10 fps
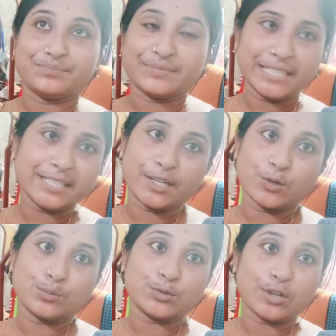তিনটে
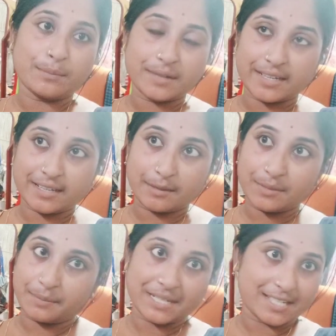রুম তো আমরা
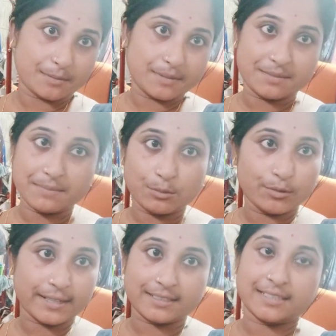আমি আমার হাজব্যান্ড বাবু
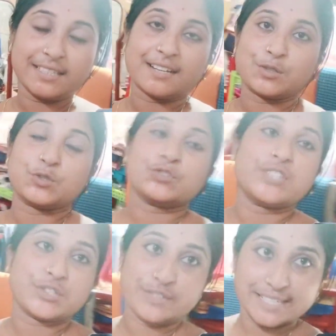একটাতে আর শ্বশুর
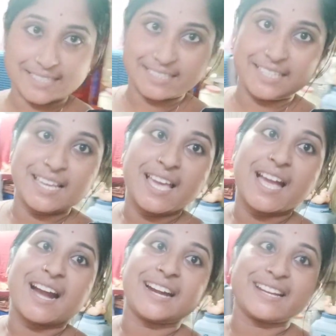শাশুড়ি একটাতে
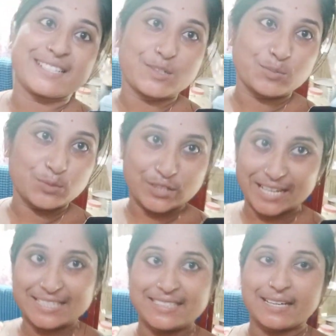আর একটা রুম তো
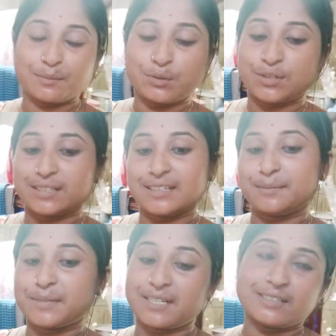খালিই থাকবে ওটাতে
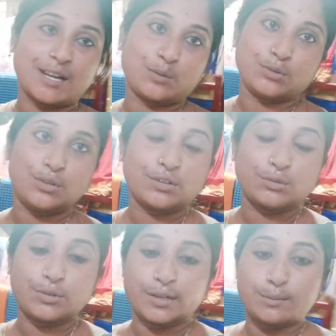আমরা ঠাকুর ঘর
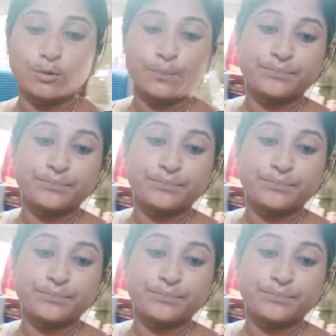করে নেব